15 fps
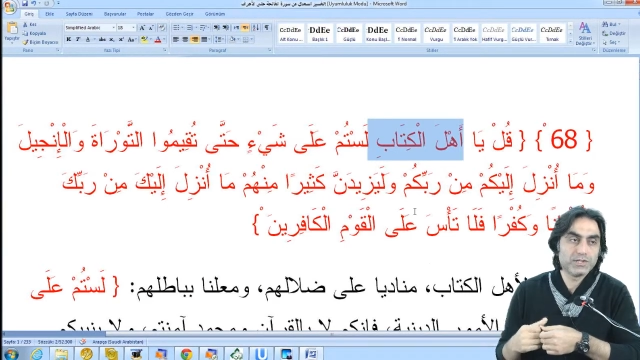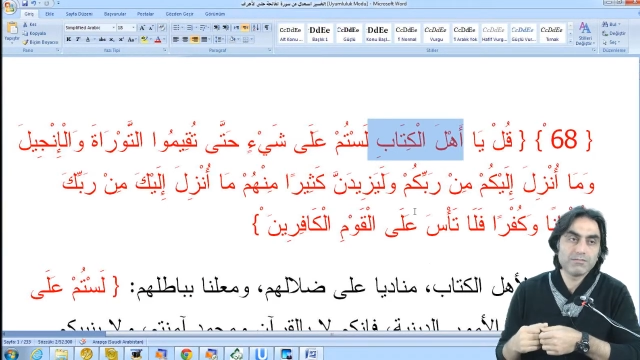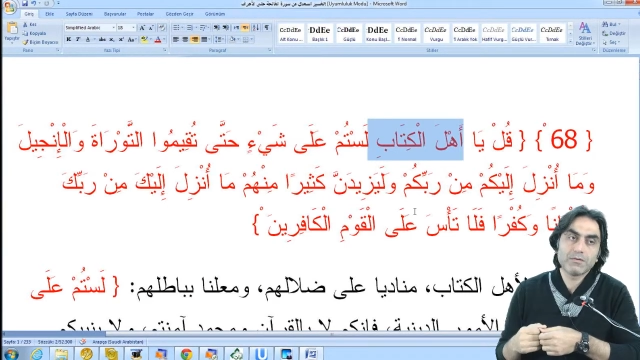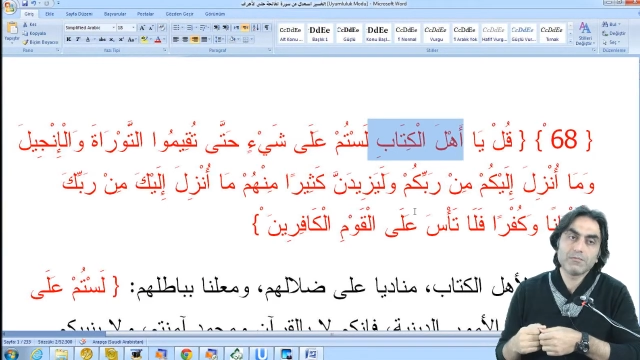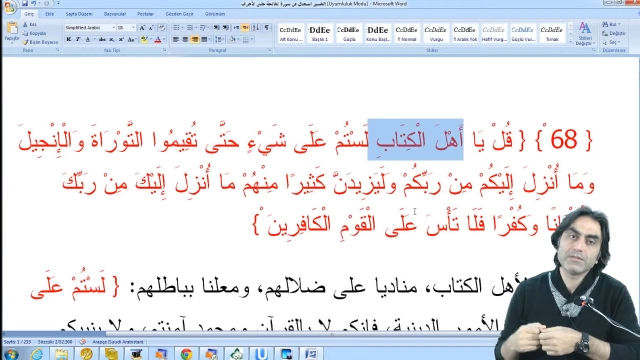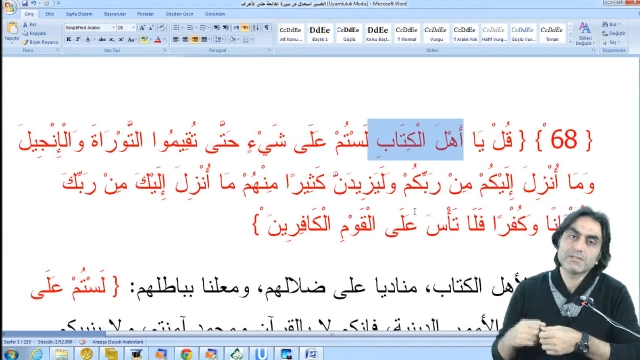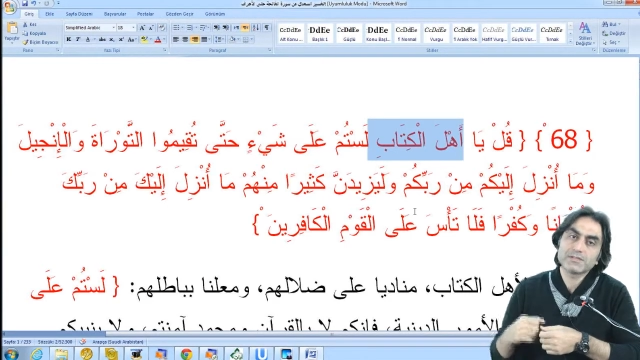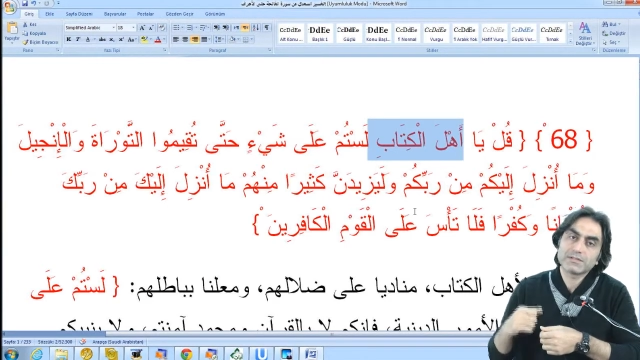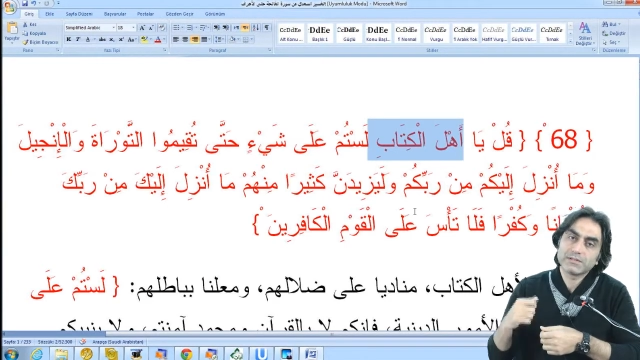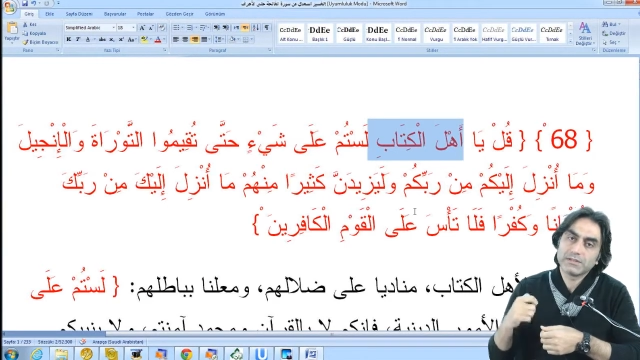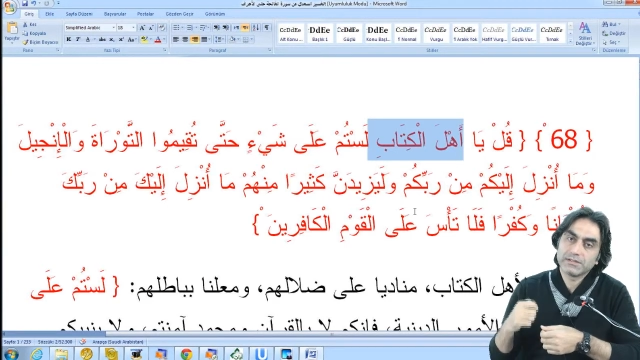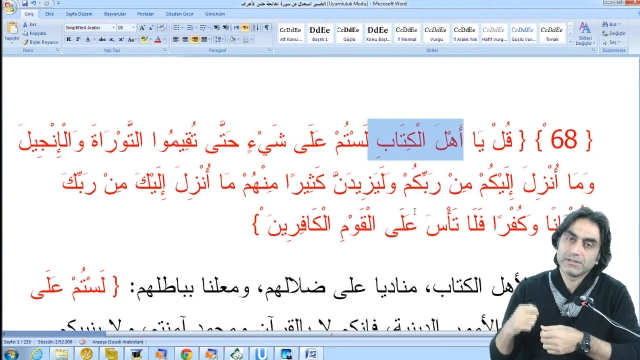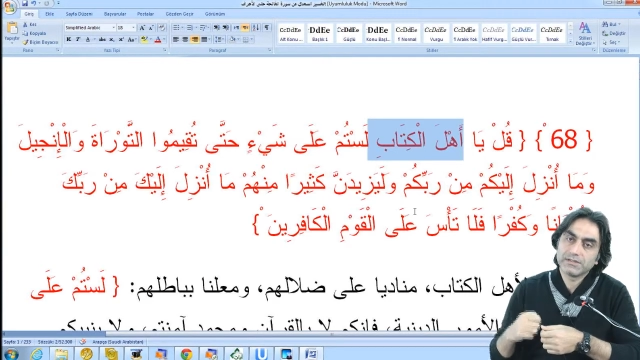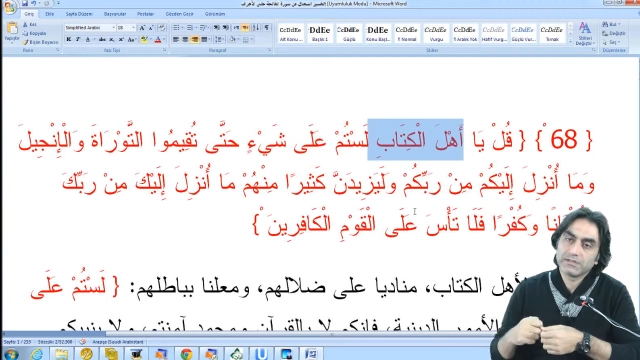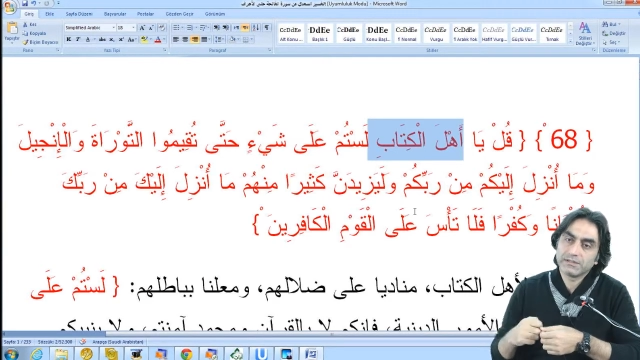dememiz
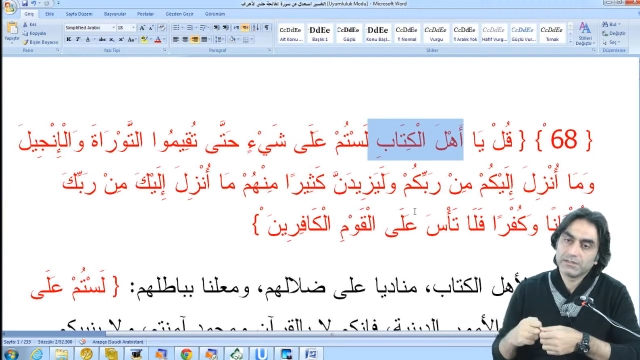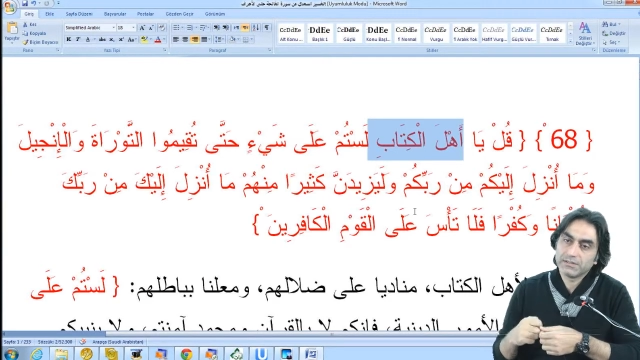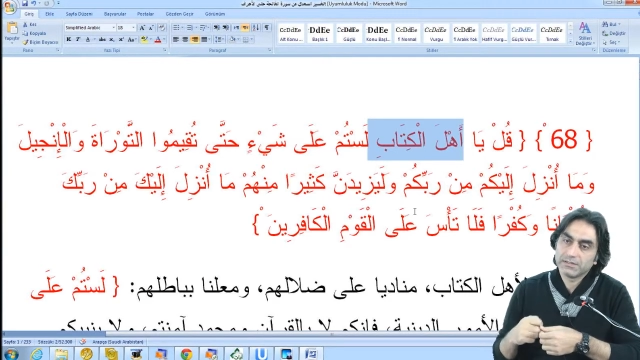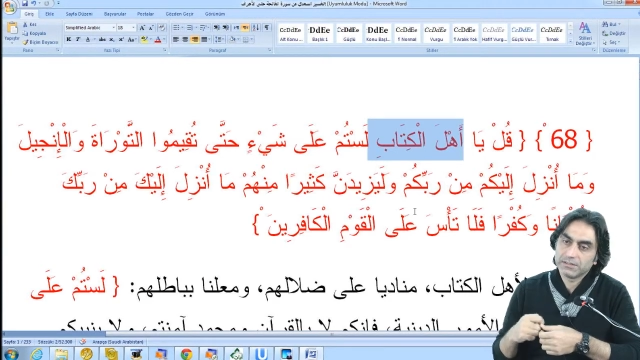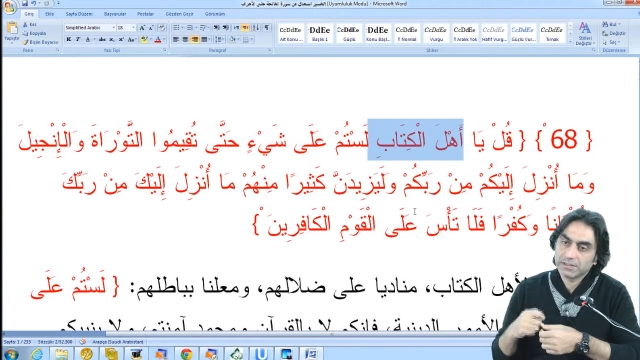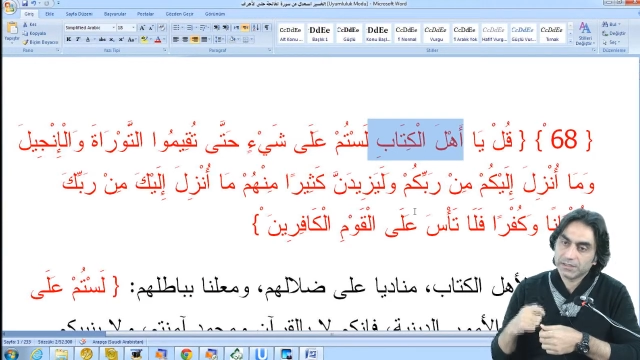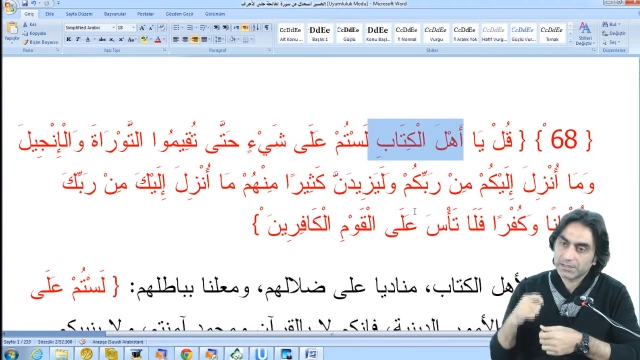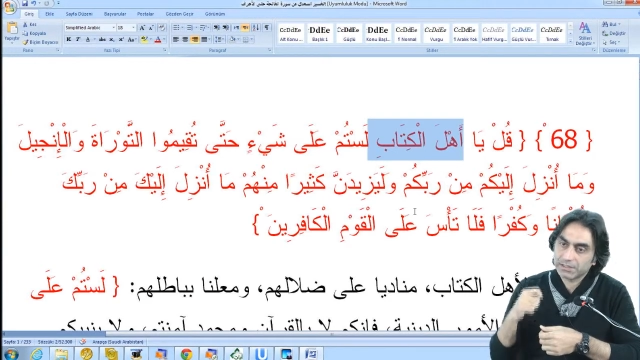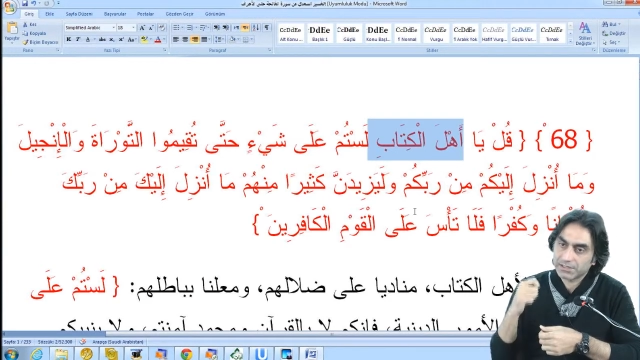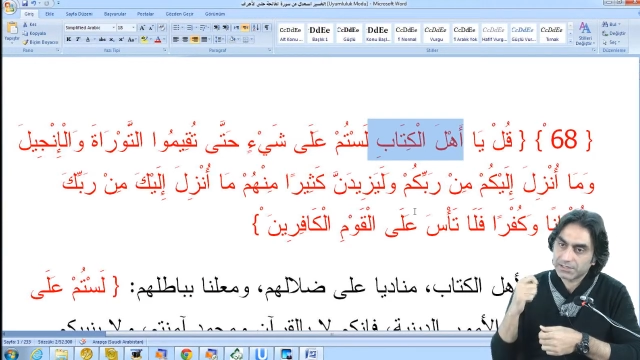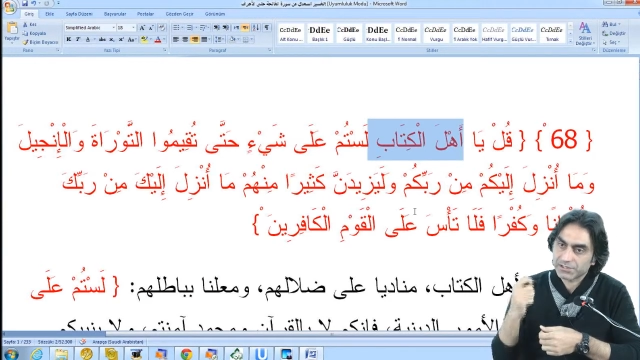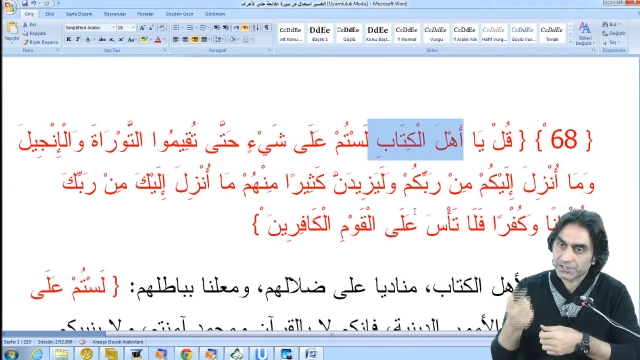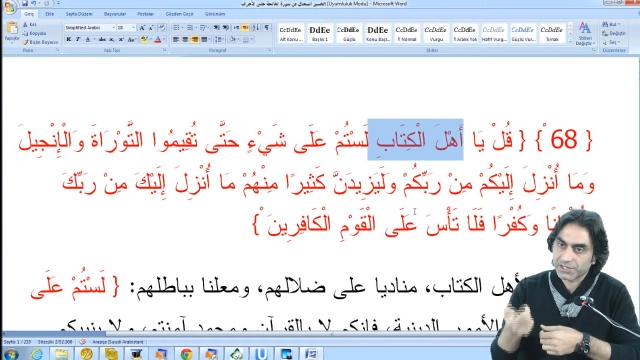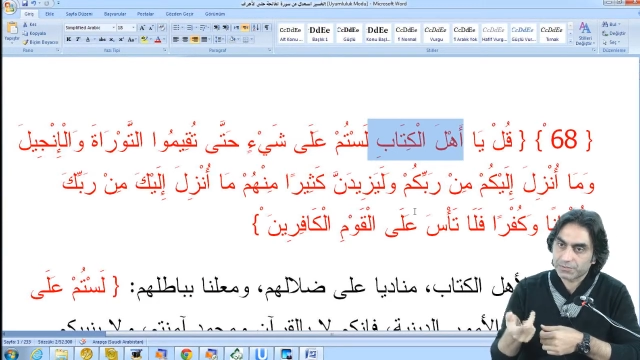ne kadar